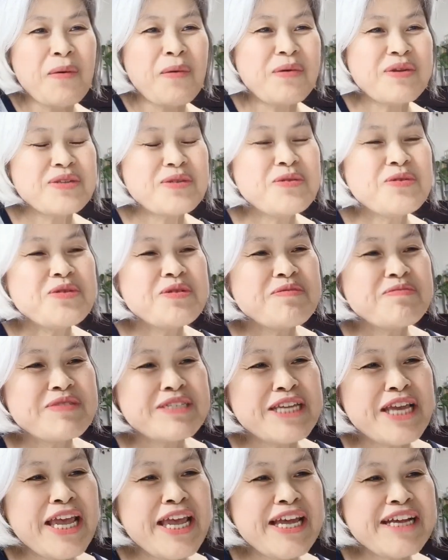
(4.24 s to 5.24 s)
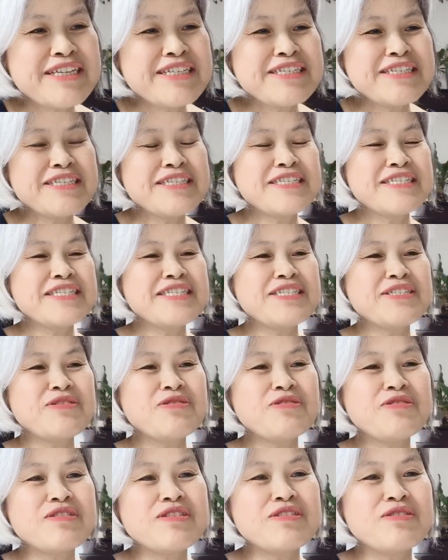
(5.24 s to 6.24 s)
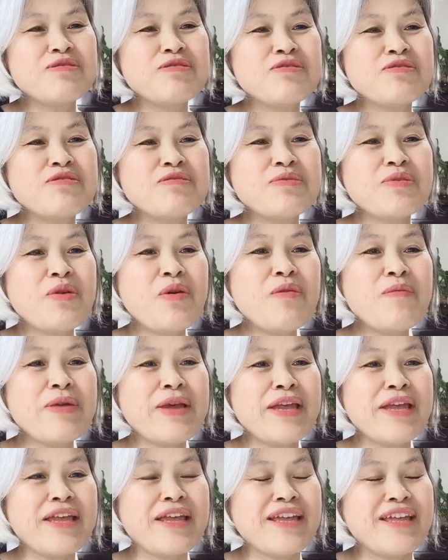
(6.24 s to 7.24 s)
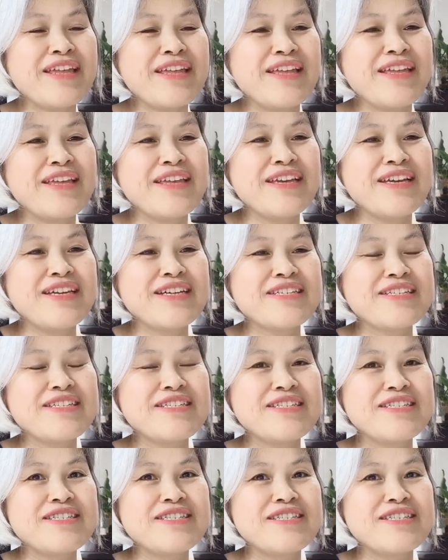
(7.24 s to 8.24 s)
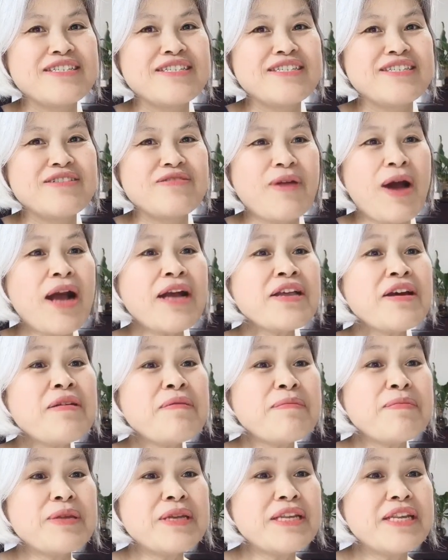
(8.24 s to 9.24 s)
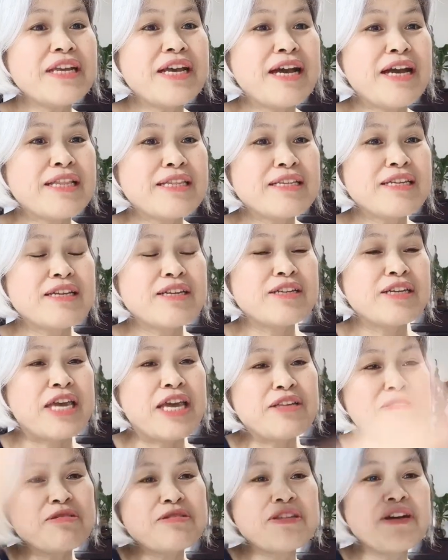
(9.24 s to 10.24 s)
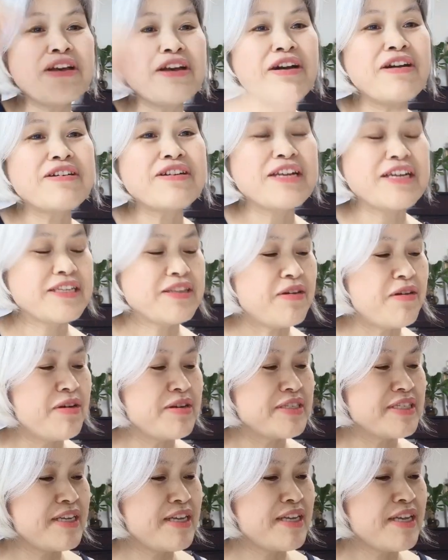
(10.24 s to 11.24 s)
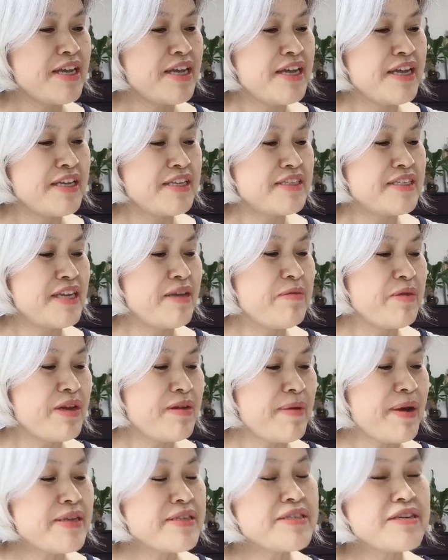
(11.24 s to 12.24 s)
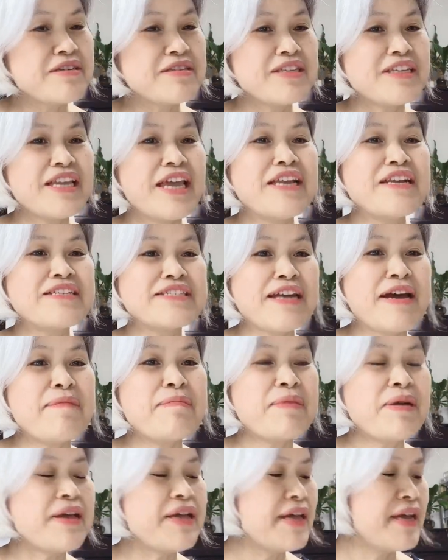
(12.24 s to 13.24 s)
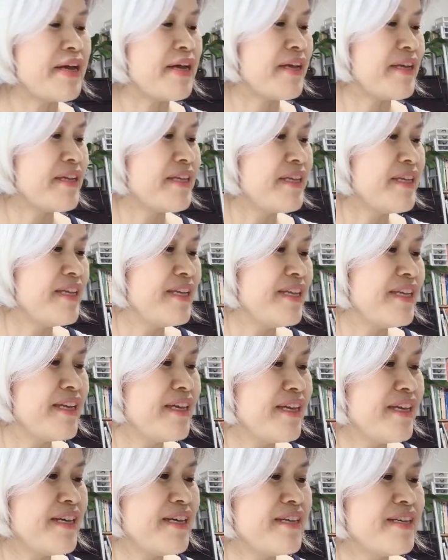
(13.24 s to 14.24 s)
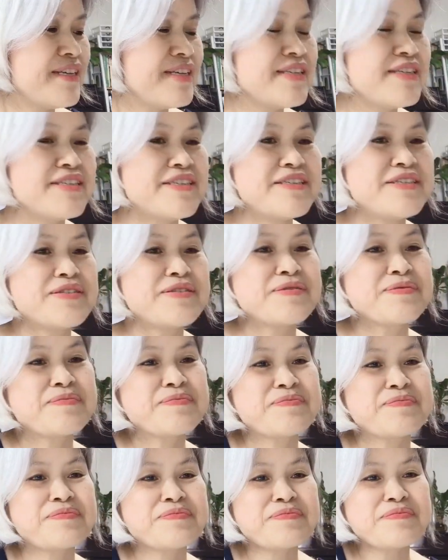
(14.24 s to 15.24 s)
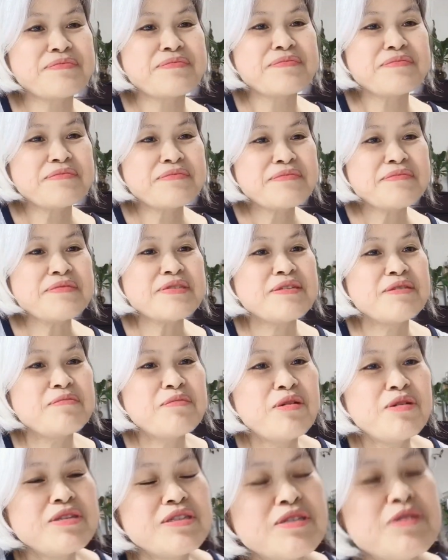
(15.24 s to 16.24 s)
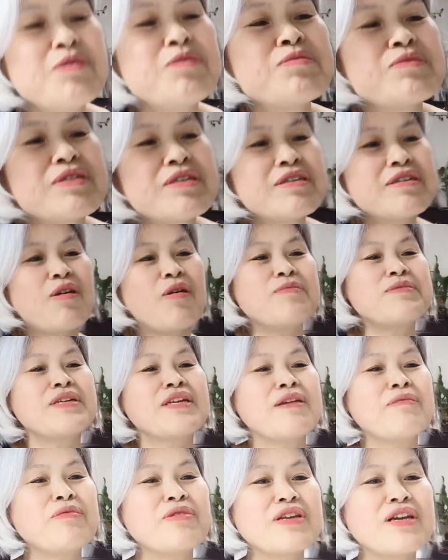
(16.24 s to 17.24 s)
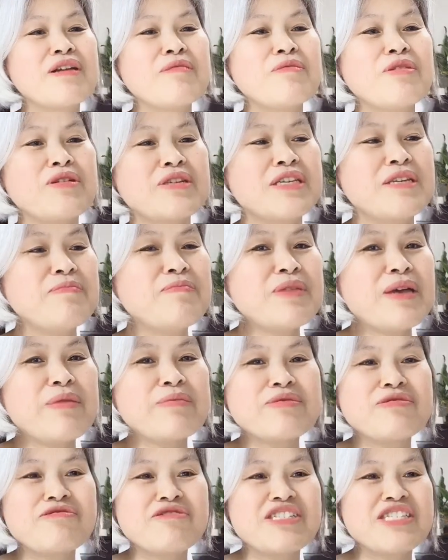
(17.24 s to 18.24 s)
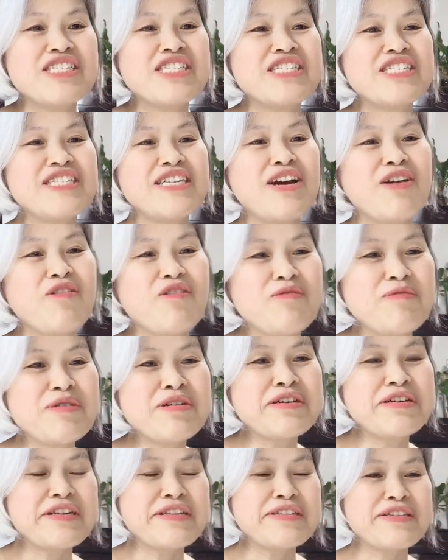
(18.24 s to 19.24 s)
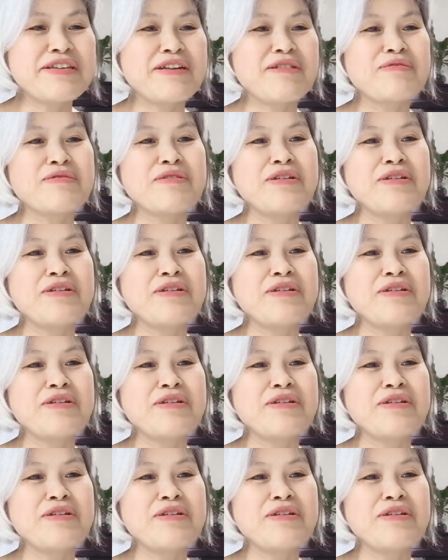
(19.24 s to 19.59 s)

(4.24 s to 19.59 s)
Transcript: 요즘 제 그 유튜브 홈에 그 황현 PD가 계속 떠요. 그래서 이제 재밌게 봤어. 근데 얘는 자파야. 어, 뭐좀 그 검색해 보니까 뭐 김남국이 지지하고 뭐 그랬더라고.